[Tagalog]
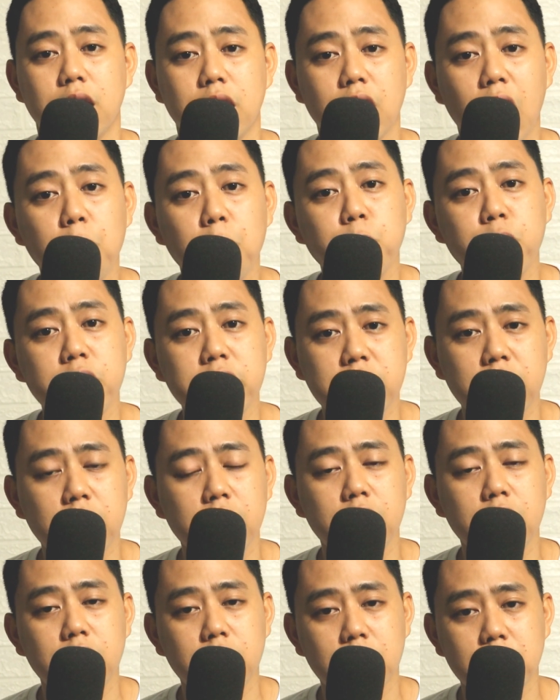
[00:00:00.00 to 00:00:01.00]
Number
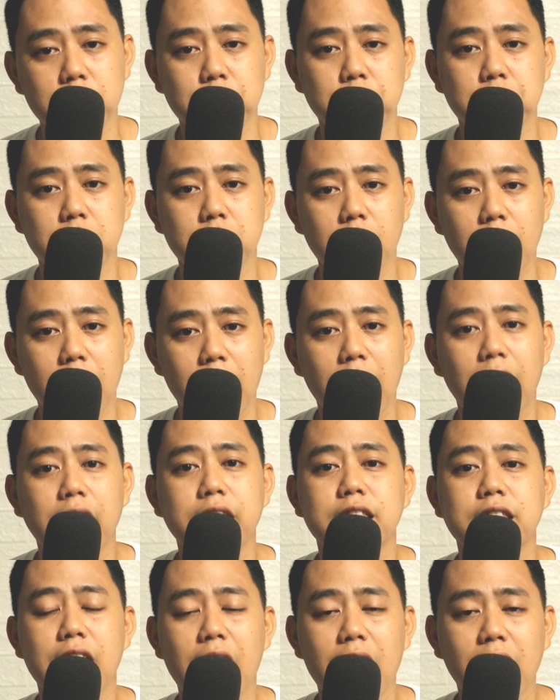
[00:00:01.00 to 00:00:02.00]
3 is,
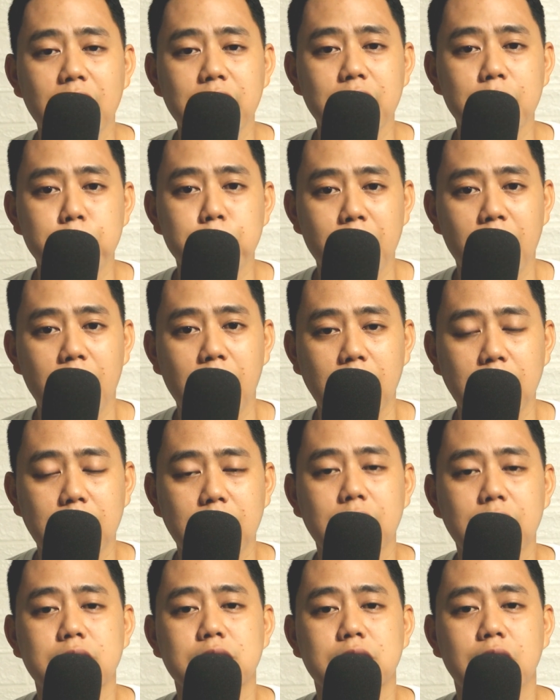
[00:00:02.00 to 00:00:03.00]
handa ka na ba
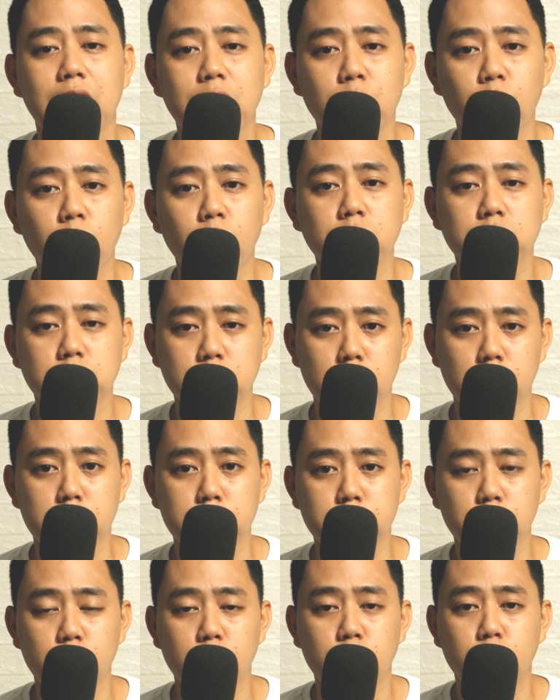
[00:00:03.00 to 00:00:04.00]
sa
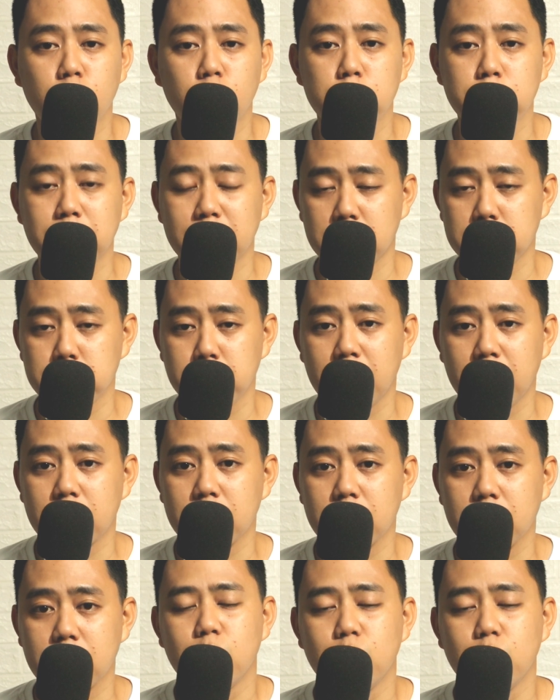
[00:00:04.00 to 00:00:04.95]
long-term commitment?